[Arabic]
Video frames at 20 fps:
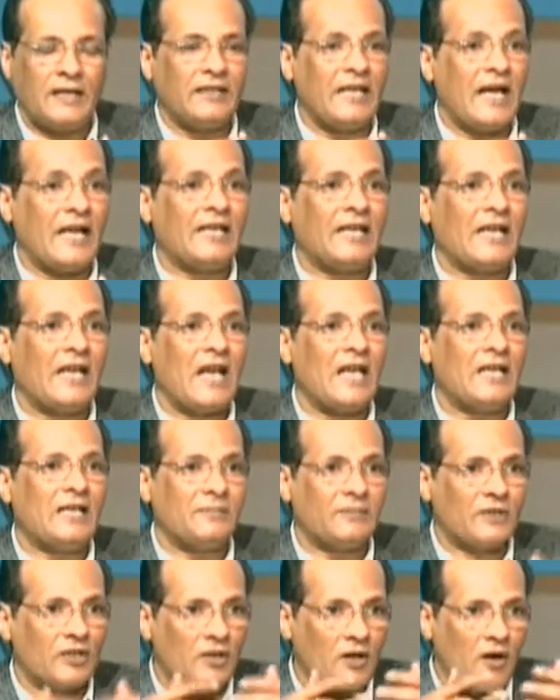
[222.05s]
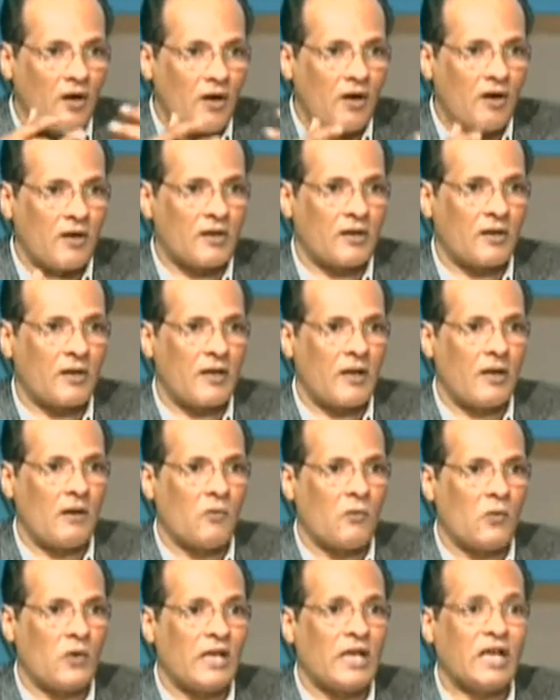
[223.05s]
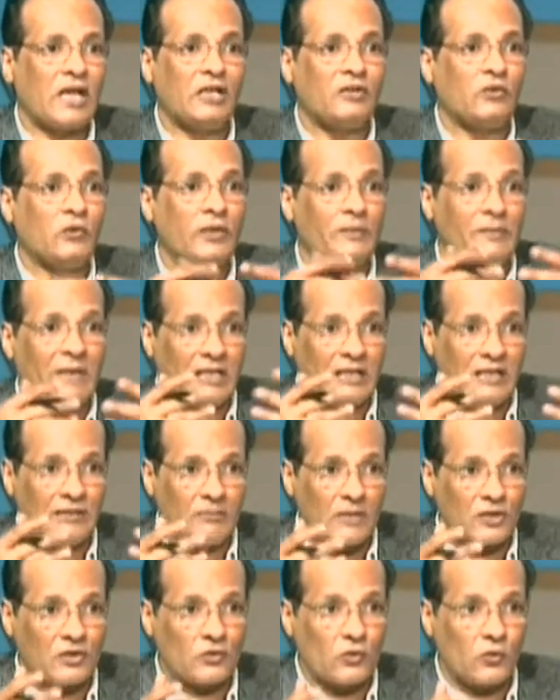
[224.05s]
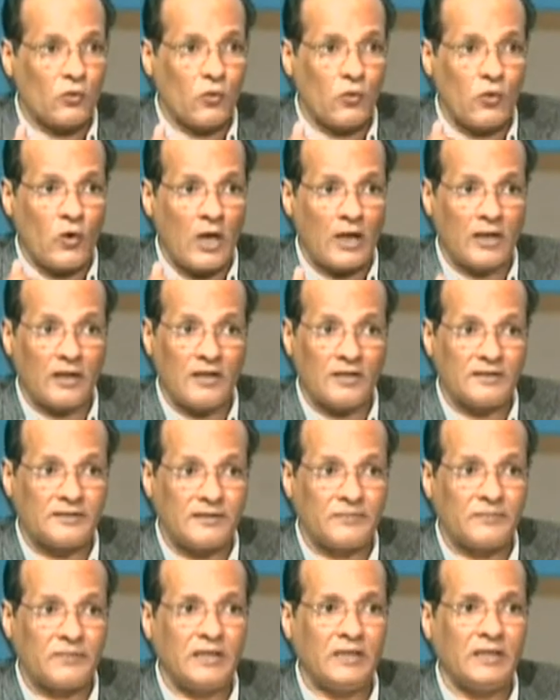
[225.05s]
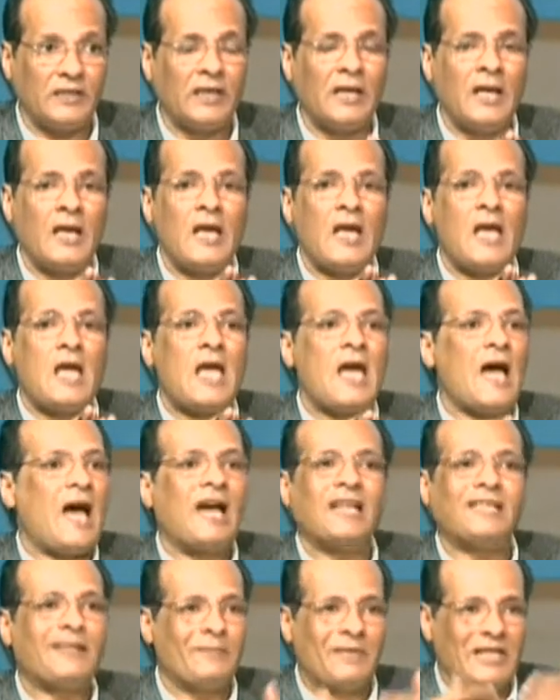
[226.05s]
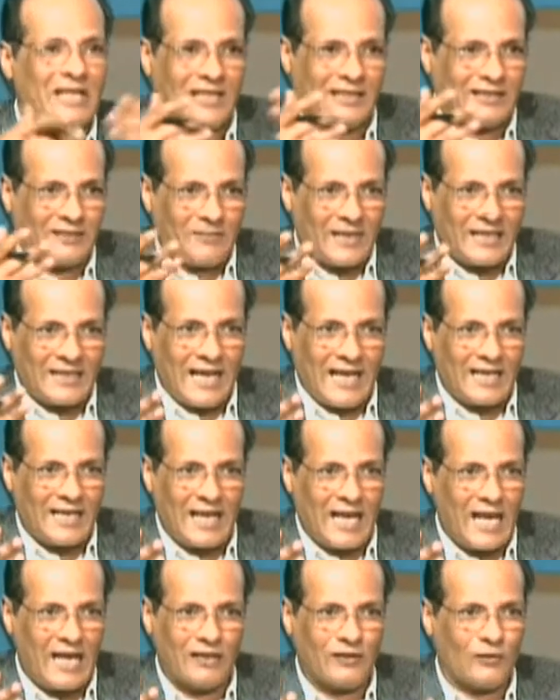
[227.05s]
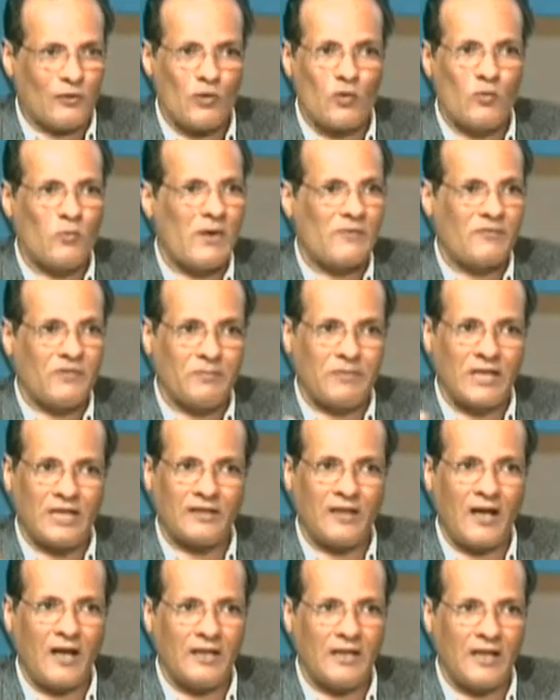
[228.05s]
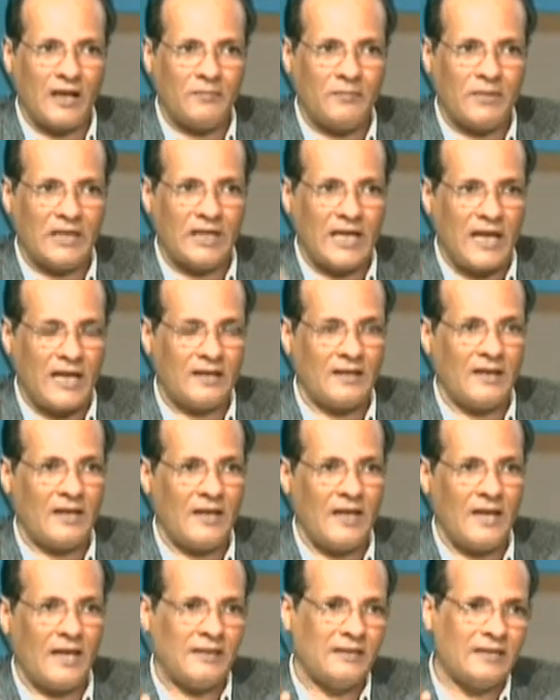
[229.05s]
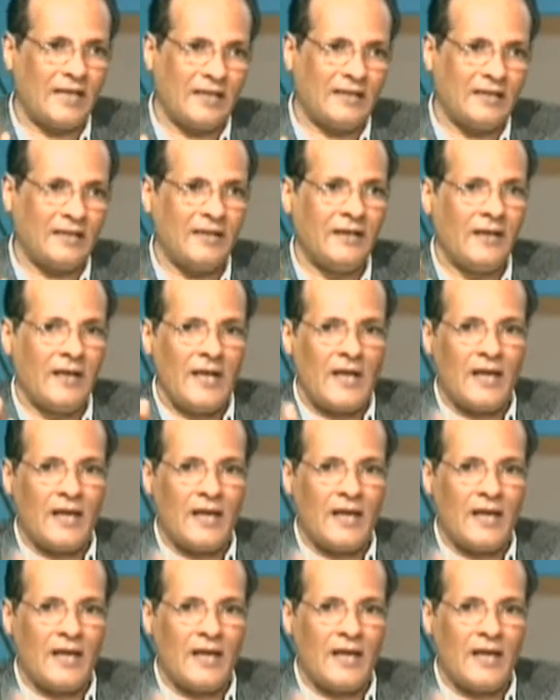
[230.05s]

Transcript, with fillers: يعني الابتكار وانه يبقى ليه مشروعه الخاص به عدم الاعتماد على الحكومه فيما يتعلق بان يعني